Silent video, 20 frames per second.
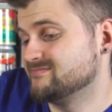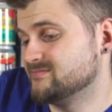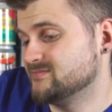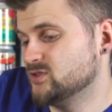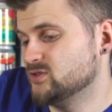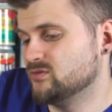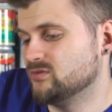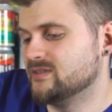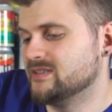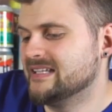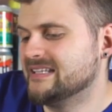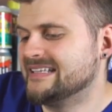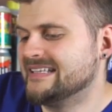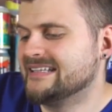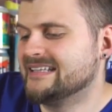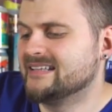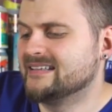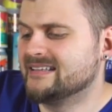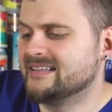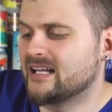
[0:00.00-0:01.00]
Ну,
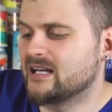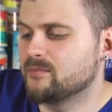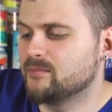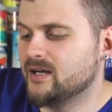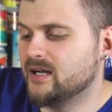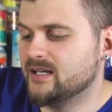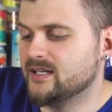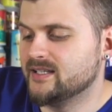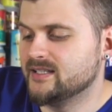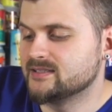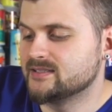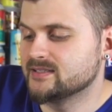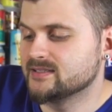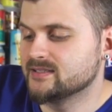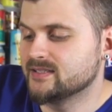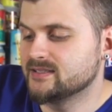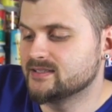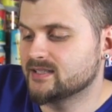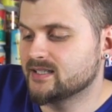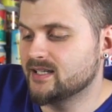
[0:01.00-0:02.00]
нормально, если
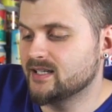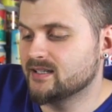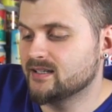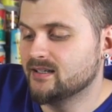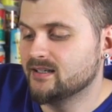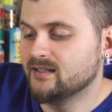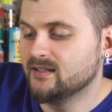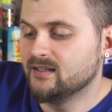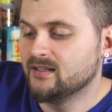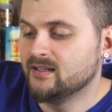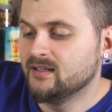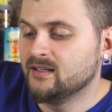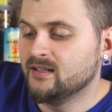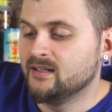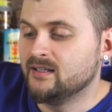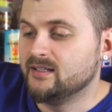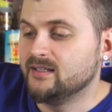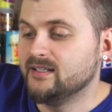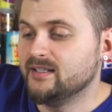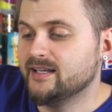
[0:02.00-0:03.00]
знать как.
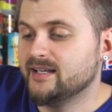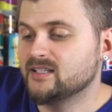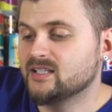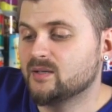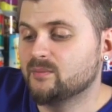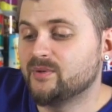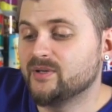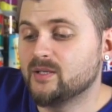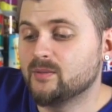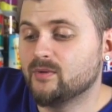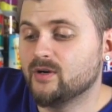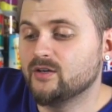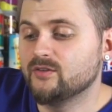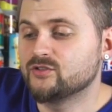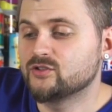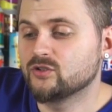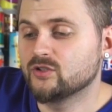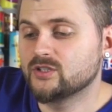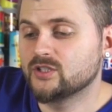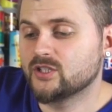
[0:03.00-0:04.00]
И я так понимаю
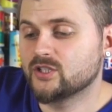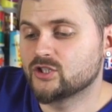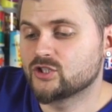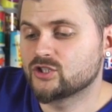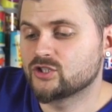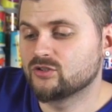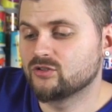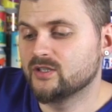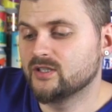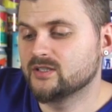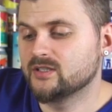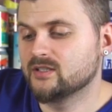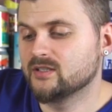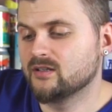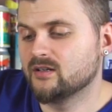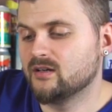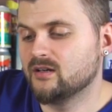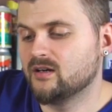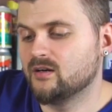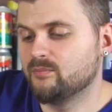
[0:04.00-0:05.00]
все-таки, что
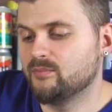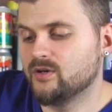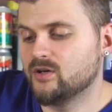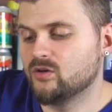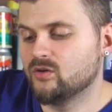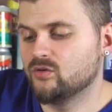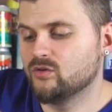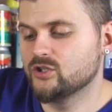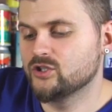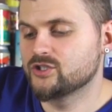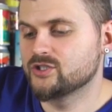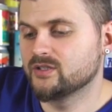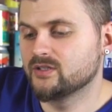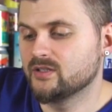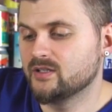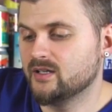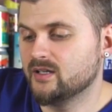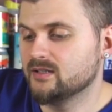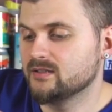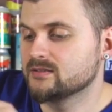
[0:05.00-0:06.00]
это а, похоже
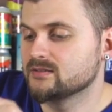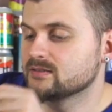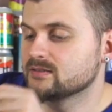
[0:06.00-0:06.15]
на